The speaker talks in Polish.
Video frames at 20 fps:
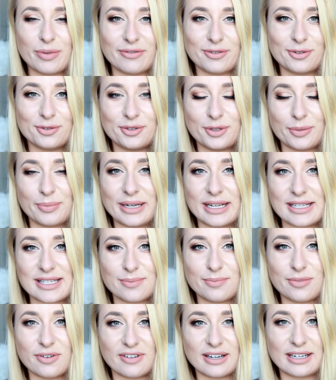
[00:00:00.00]
powrót do
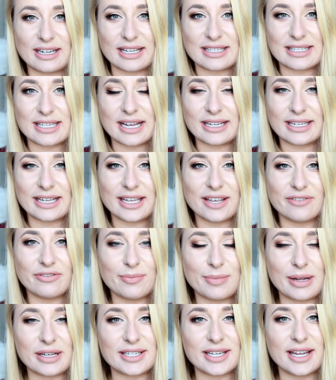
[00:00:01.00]
pracy po wakacjach, jakie
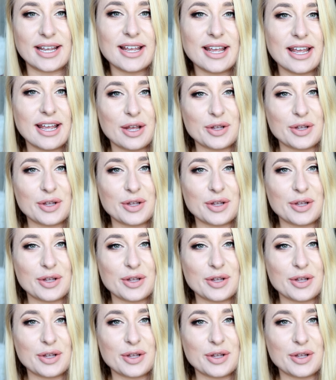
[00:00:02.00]
Wy macie